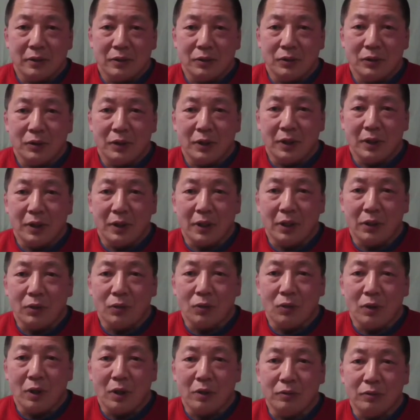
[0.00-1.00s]
そしてなん
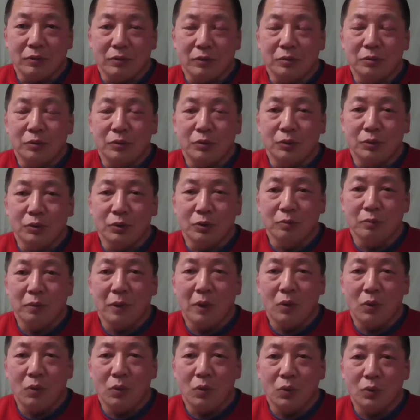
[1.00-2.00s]
とか冬
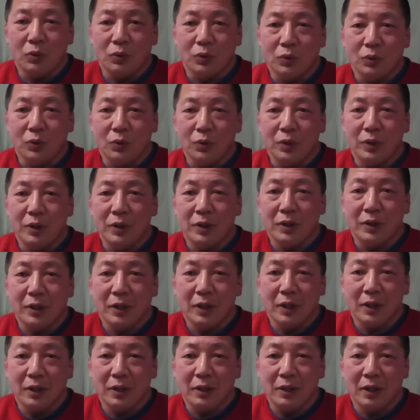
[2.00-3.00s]
場を乗り切っ
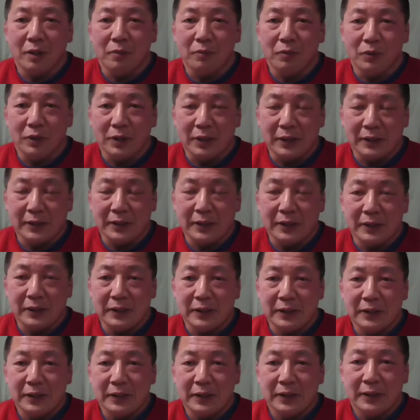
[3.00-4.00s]
ていきたいもんで
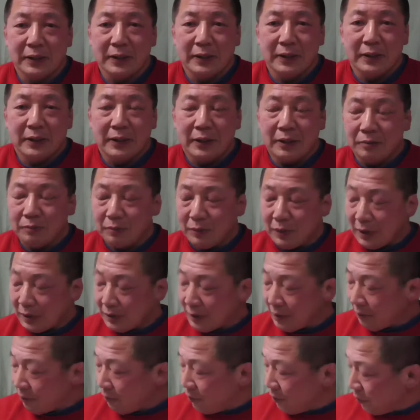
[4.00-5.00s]
す皆
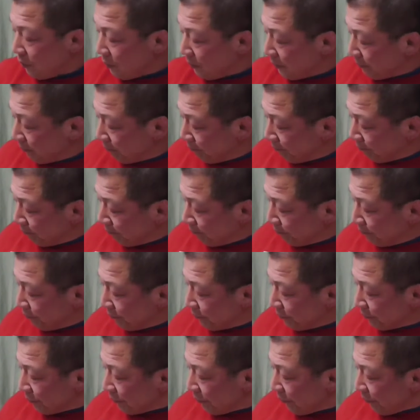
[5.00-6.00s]
さんもう
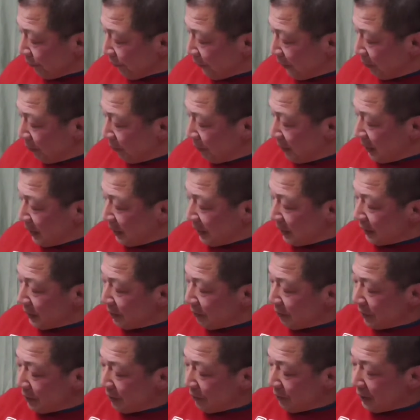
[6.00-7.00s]
んいっぺんやっ
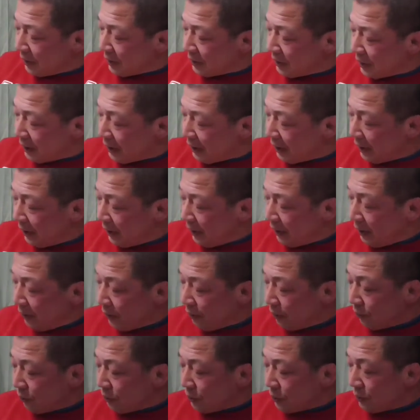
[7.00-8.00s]
てみてください
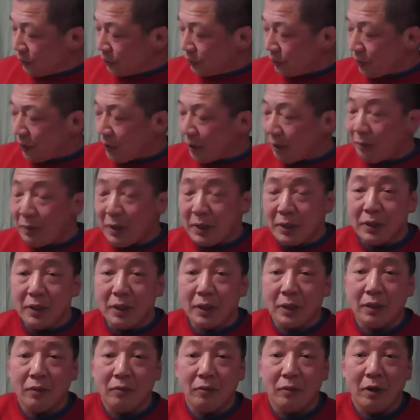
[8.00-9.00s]
普通の甘い
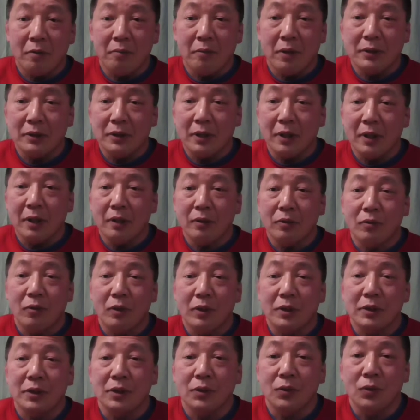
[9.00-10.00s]
だけの甘酒と
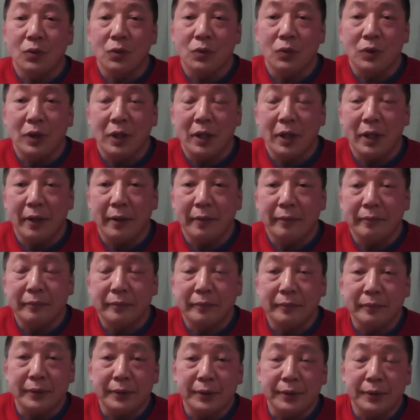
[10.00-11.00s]
は違うて、
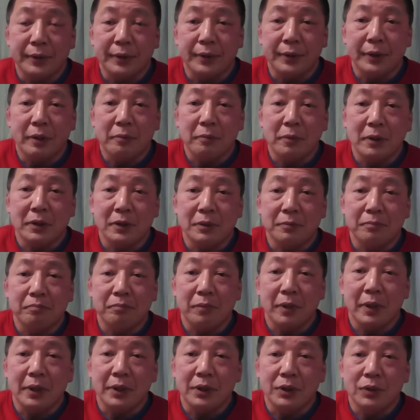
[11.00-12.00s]
えー、甘酸っ
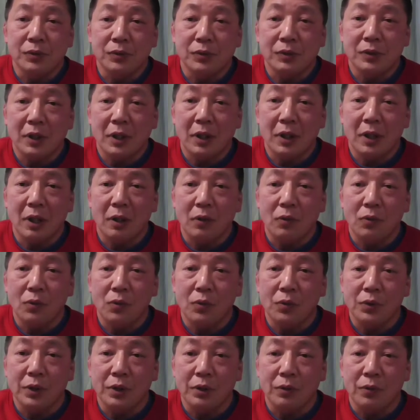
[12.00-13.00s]
ぱい乳酸発
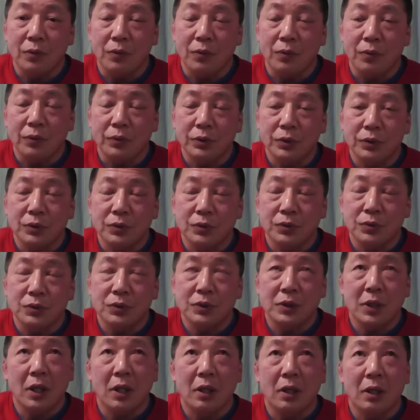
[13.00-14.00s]
酵飲料乳
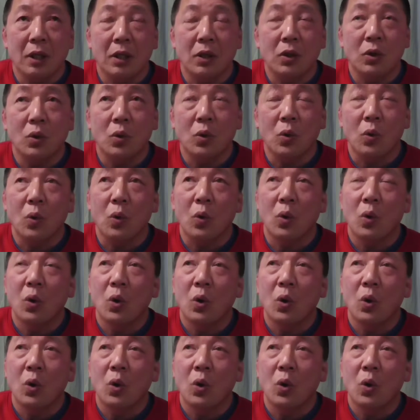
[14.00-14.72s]
酸発酵